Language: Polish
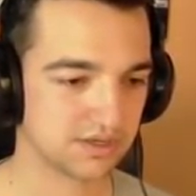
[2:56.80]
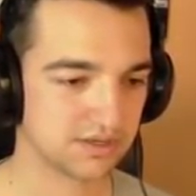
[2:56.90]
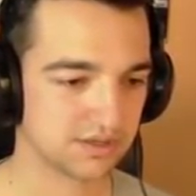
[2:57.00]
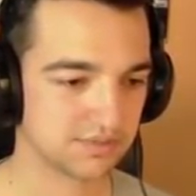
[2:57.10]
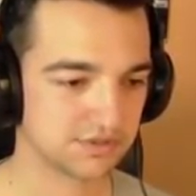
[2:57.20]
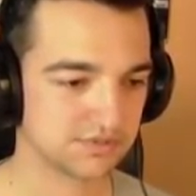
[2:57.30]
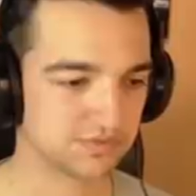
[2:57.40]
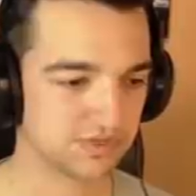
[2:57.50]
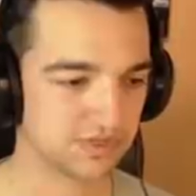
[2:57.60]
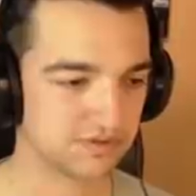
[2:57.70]
A, zobaczymy
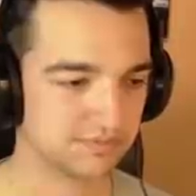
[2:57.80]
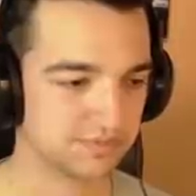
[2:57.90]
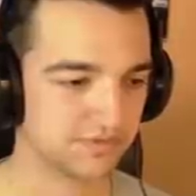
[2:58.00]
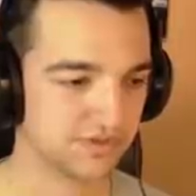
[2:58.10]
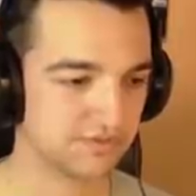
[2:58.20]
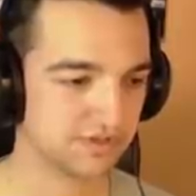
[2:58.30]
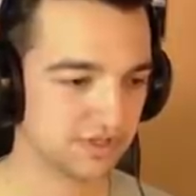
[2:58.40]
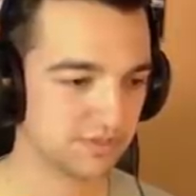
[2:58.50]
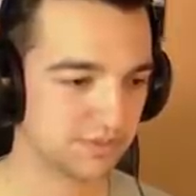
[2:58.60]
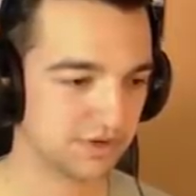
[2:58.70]
tutaj. Właściwie
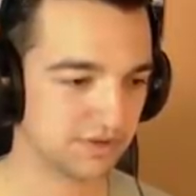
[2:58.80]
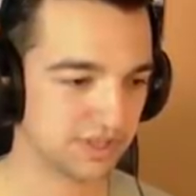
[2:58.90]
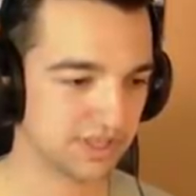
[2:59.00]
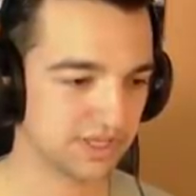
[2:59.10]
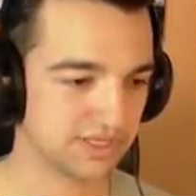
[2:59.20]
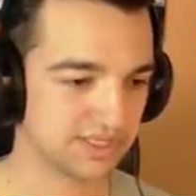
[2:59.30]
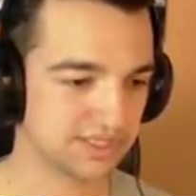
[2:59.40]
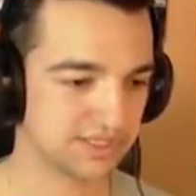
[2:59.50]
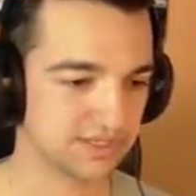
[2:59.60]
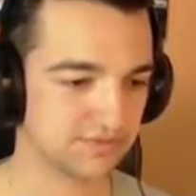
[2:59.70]
taki power slide.
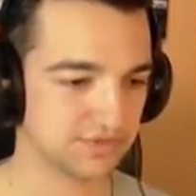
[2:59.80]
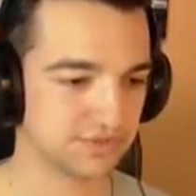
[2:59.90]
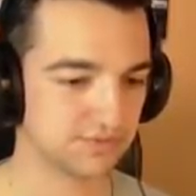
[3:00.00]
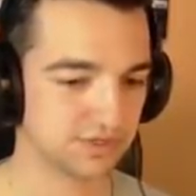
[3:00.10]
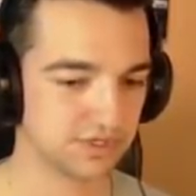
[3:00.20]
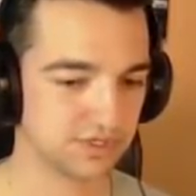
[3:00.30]
A nie wyszedł.